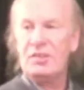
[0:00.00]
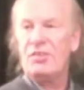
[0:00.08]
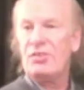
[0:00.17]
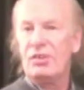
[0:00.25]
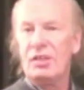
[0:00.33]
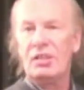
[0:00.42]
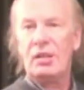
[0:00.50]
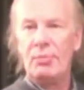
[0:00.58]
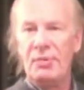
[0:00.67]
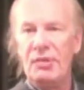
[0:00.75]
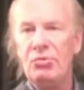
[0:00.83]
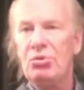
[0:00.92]
qui sort d'un
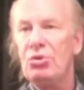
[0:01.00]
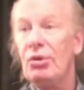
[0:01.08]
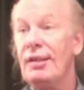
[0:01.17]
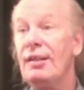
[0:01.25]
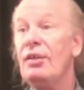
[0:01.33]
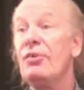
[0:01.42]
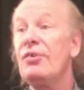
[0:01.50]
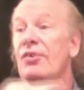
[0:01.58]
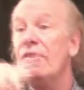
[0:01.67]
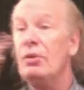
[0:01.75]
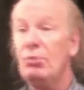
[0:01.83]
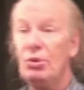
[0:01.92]
tapis, vous aurez
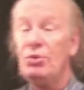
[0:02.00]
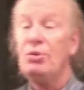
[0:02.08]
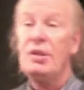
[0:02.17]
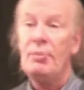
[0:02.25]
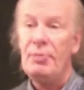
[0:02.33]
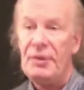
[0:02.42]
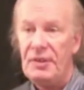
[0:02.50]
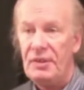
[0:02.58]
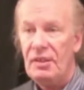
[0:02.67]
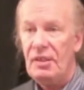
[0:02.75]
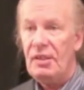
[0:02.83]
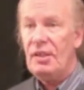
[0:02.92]
l'ensemble du tapis.
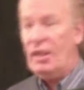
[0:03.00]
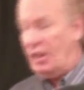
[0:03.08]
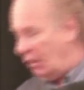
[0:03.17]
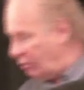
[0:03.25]
Là,